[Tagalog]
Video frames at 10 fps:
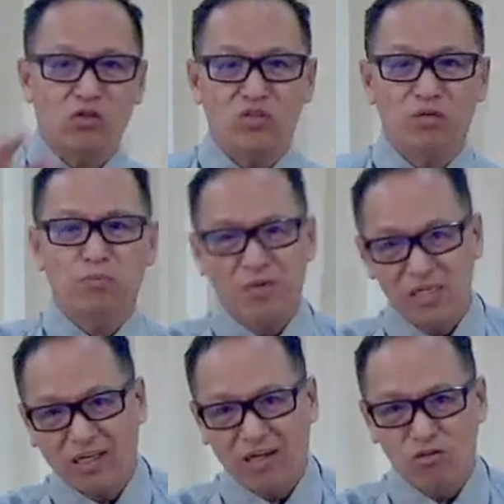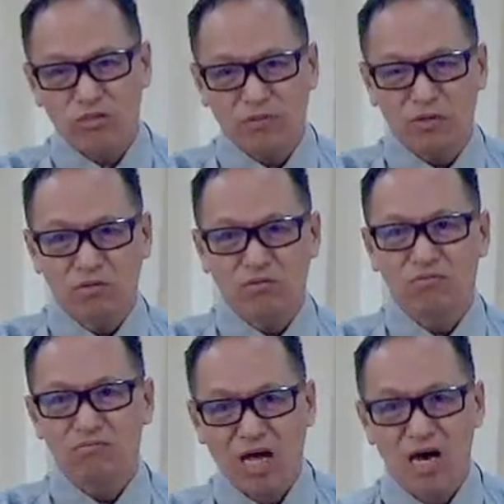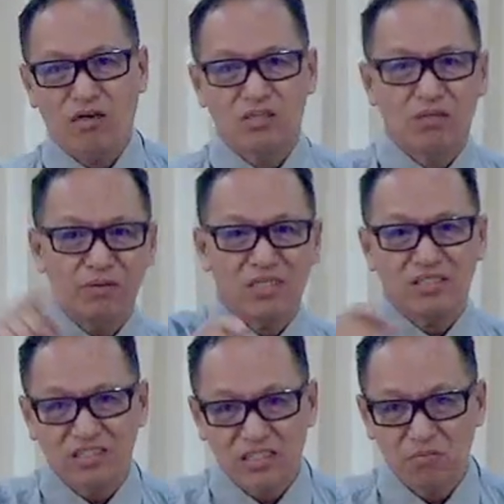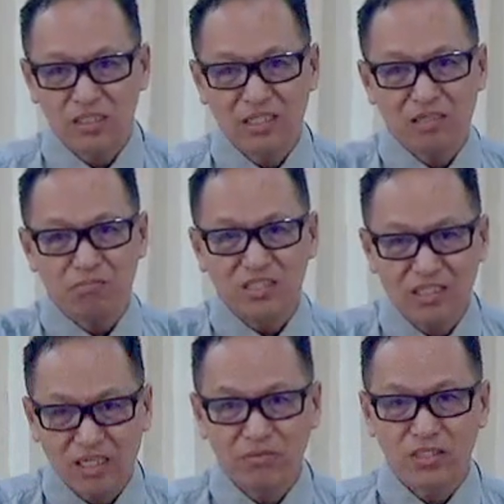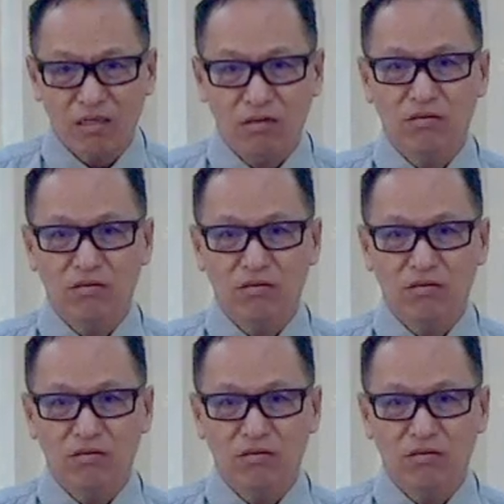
Hindi pa mga nakausap yung tao na pinagsasabi nila may sinabi sa iyo.